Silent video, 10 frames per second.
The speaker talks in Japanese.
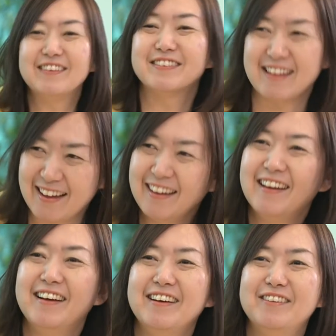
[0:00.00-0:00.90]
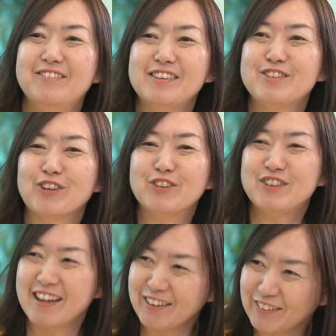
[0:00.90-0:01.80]
ら、まず属
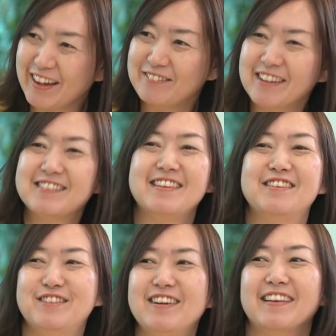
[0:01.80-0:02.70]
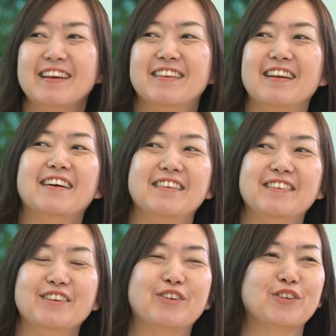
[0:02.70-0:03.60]
性のダイバーシティすらできてな
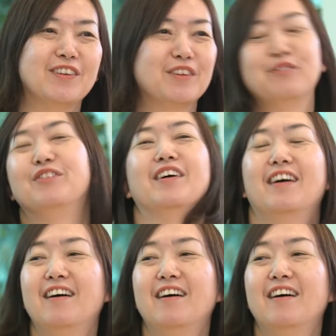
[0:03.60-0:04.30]
いままさに